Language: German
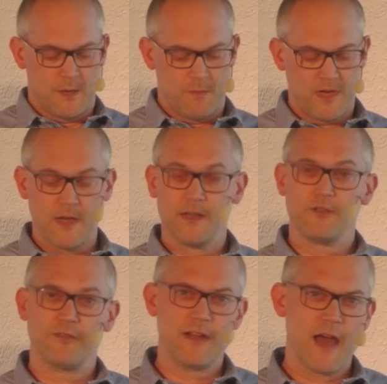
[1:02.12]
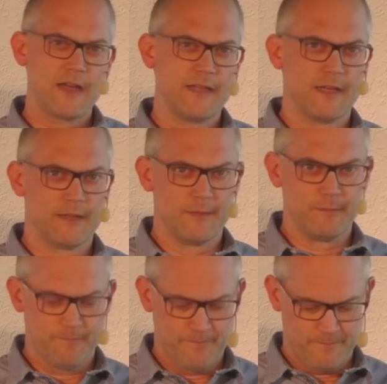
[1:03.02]
Man kann nicht zu viel nachdenken.
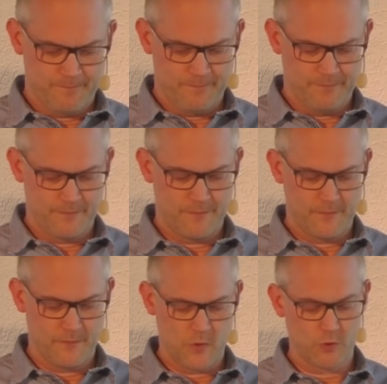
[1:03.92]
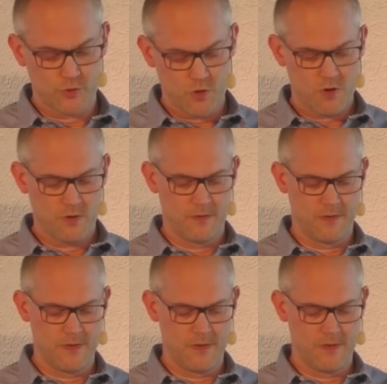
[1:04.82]
Und doch,